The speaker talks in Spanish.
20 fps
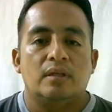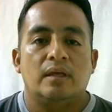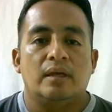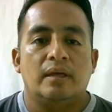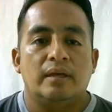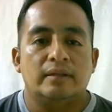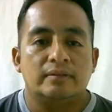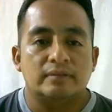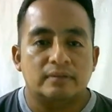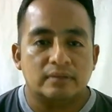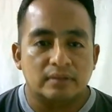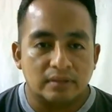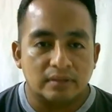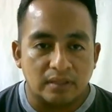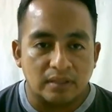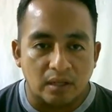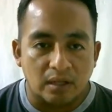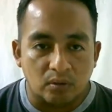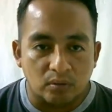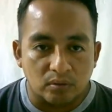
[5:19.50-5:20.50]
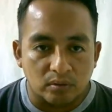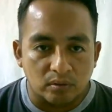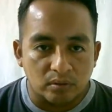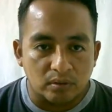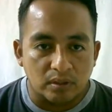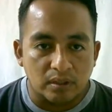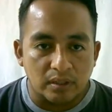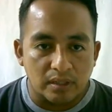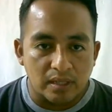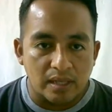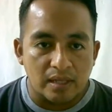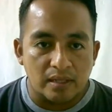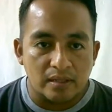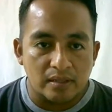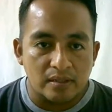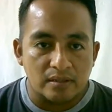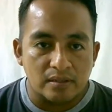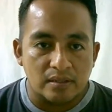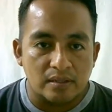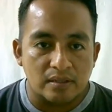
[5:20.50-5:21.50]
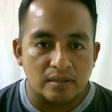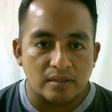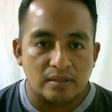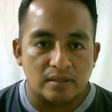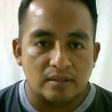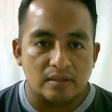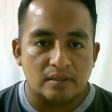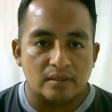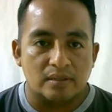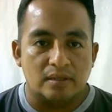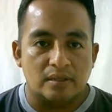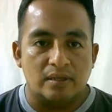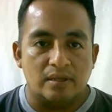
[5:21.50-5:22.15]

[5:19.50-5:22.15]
es que lo eh,